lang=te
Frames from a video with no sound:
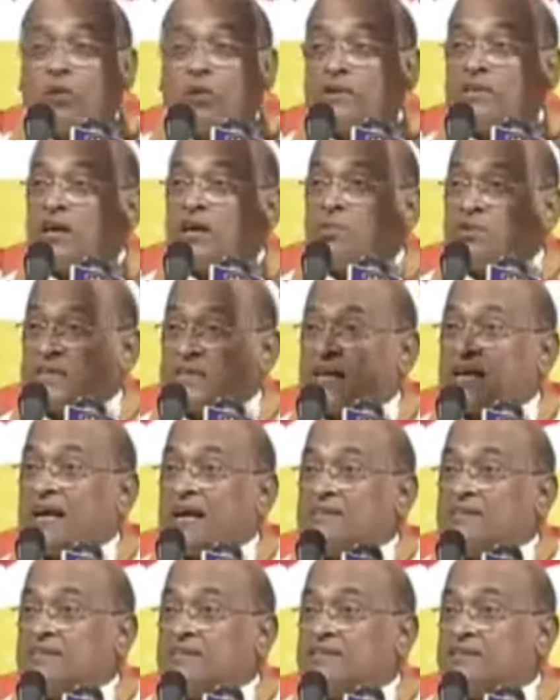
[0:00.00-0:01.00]
వంద
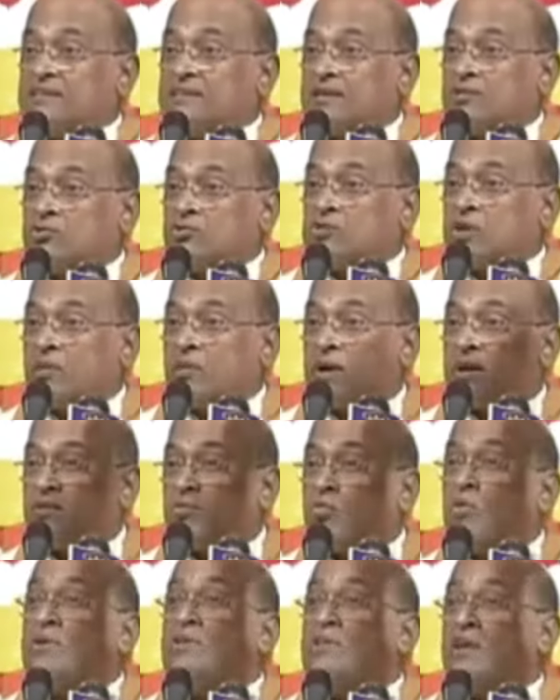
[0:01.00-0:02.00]
అభిషేకాలు చేసిన దాంతో
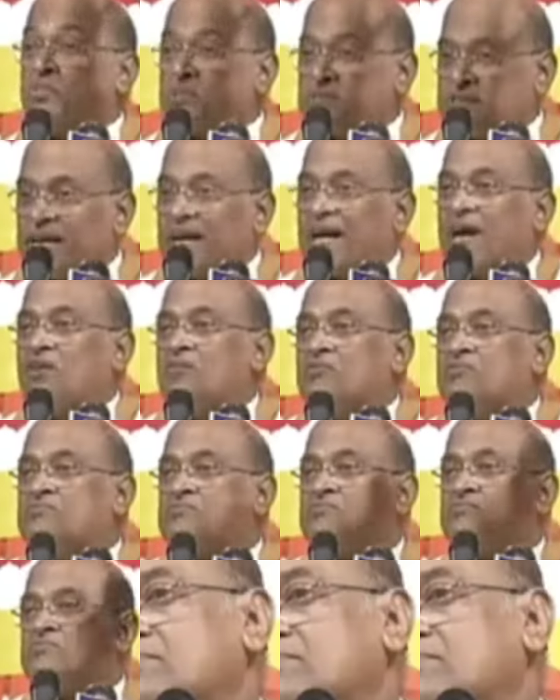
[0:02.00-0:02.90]
సమానం వంద అభిషేకాలు